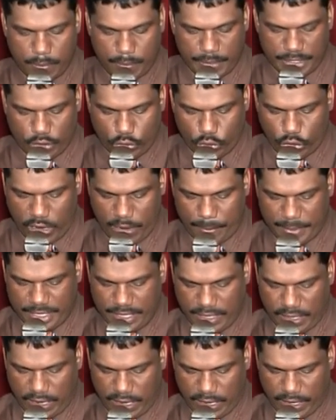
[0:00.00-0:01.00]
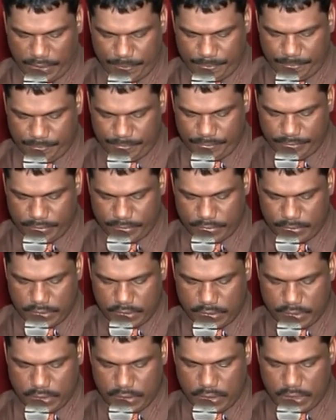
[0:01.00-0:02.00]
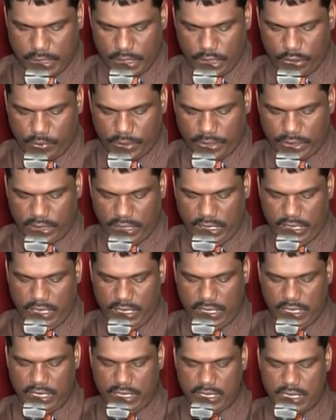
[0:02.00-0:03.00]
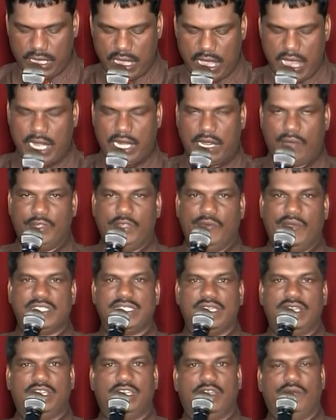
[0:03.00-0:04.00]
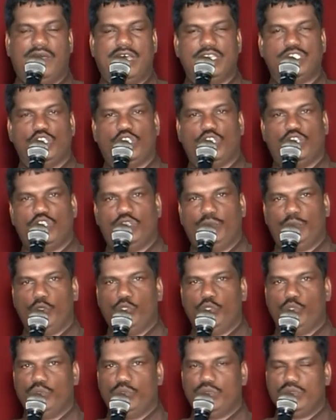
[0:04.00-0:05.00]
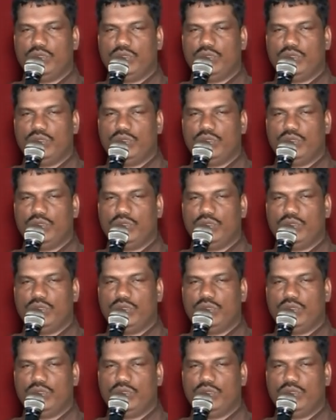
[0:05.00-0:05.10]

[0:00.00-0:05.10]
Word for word: பதினோராம் அதிகாரம் இருபத்தி ஆறாவது வசனத்தை வாசிக்கின்ற போது